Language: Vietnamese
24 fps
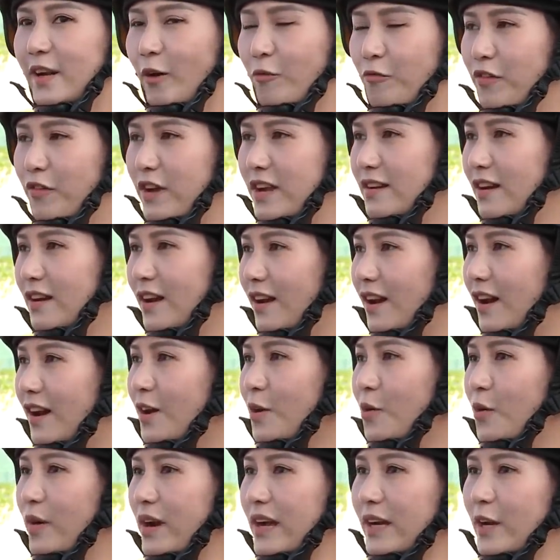động viên rất là
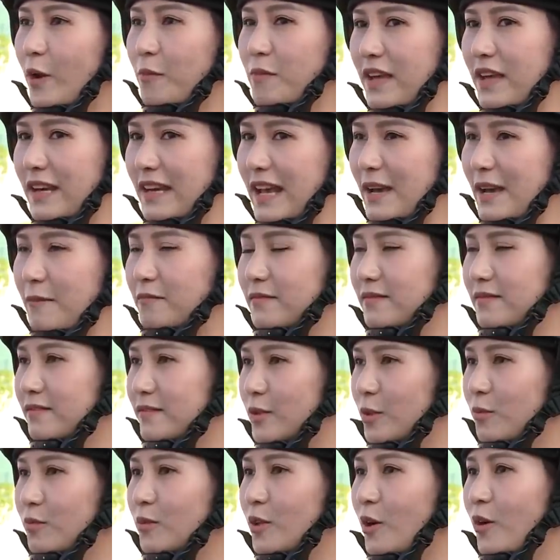lớn của các đồng nghiệp nam
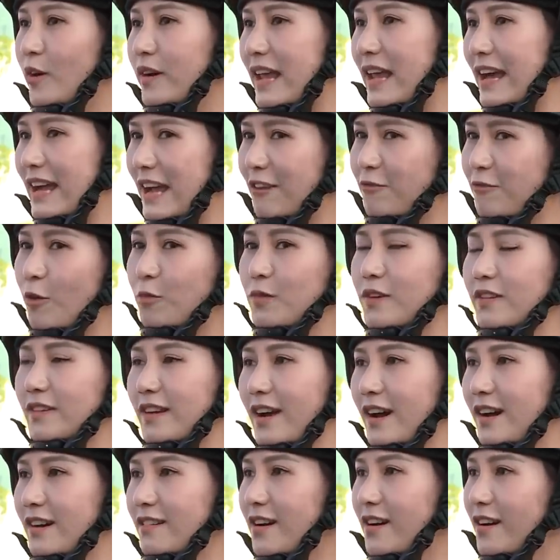chúng tôi đã khắc phục được
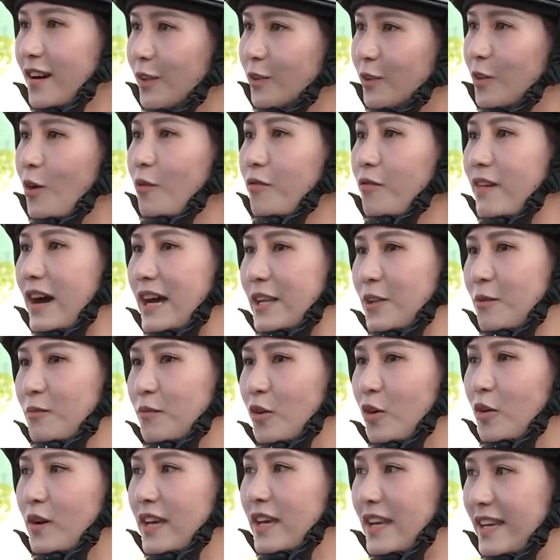nó rất là tốt và chúng
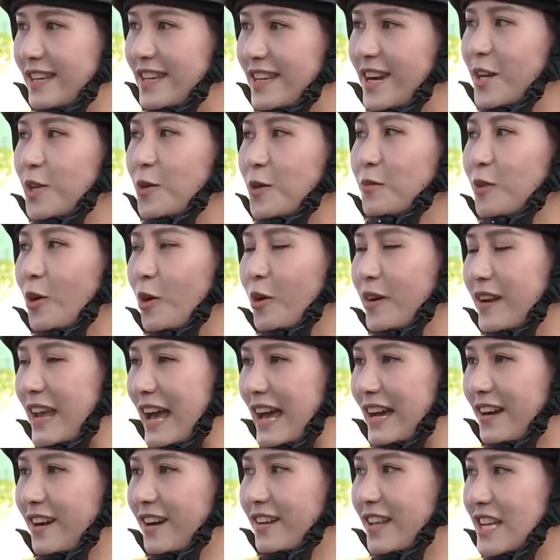tôi hiện giờ chúng tôi
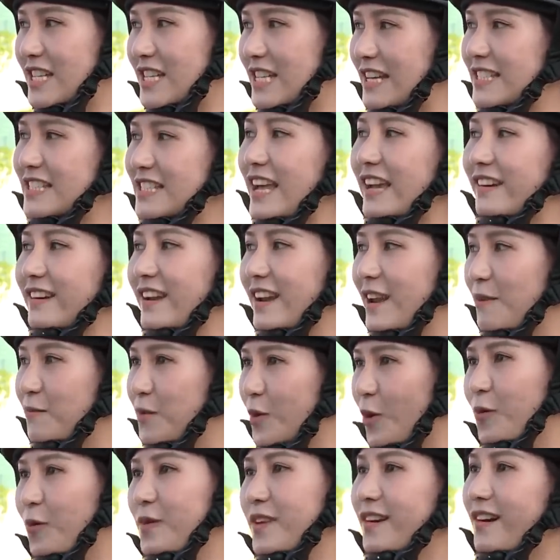đã có thể sẵn sàng để làm
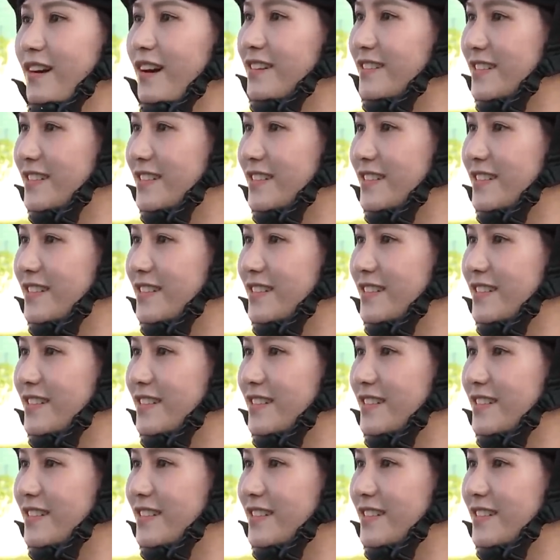chủ những